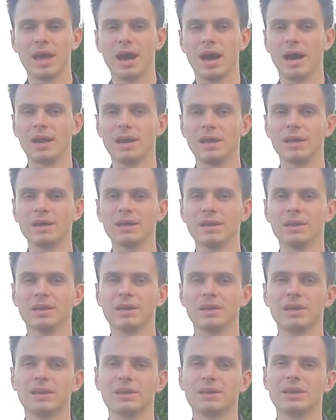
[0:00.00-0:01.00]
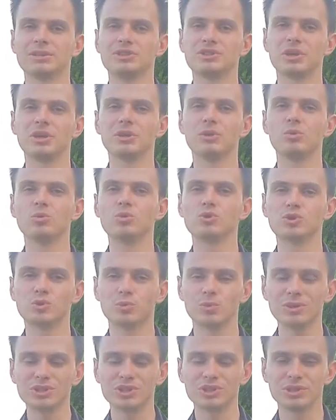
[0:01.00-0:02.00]
ale jeżeli
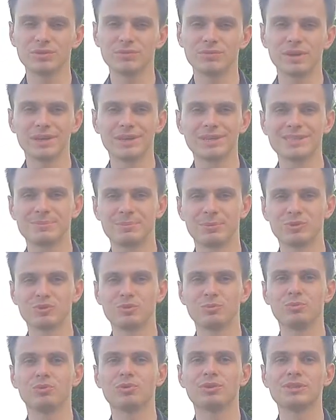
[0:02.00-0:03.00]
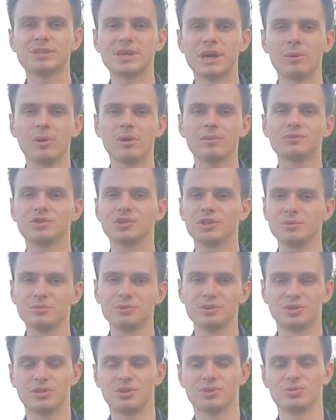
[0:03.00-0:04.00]
usłyszy, w jaki sposób Bóg działa w
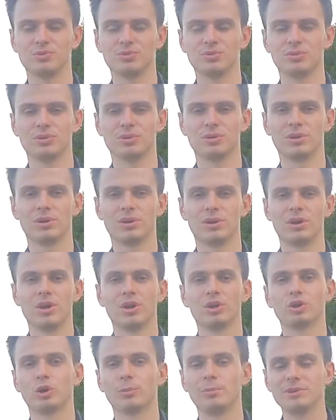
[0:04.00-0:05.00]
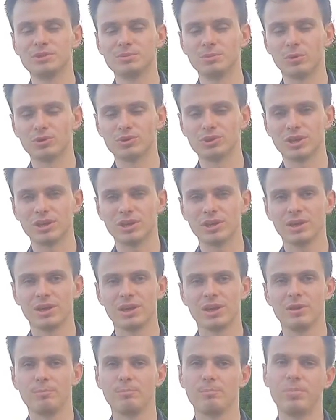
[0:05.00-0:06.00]
czyimś życiu, to być może
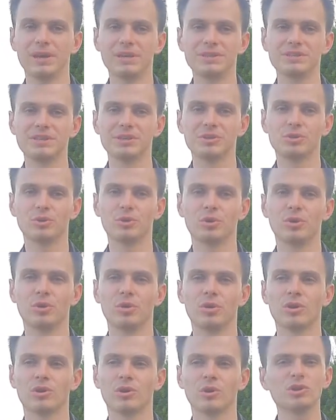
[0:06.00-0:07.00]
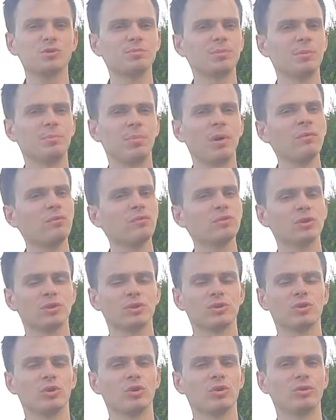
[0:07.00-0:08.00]
będzie to choćby powód
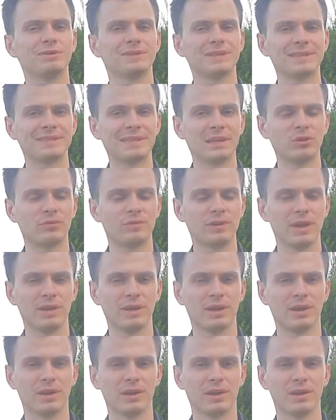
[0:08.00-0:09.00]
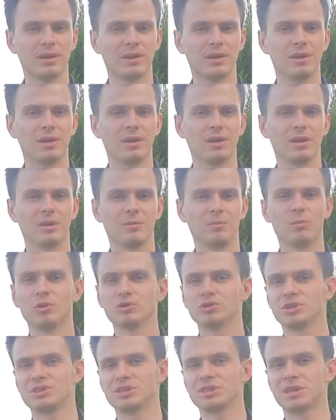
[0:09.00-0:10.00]
do zastanowienia,
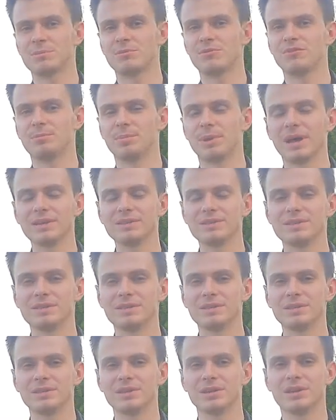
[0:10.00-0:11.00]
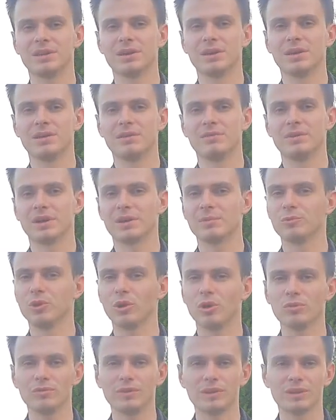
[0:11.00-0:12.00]
może czasami w pracy, w
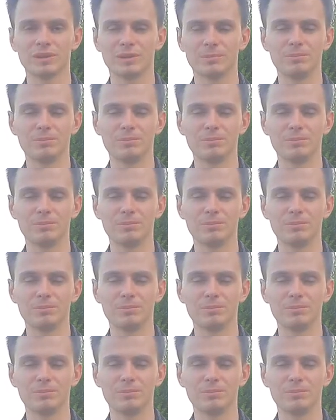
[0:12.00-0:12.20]
jakimkolwiek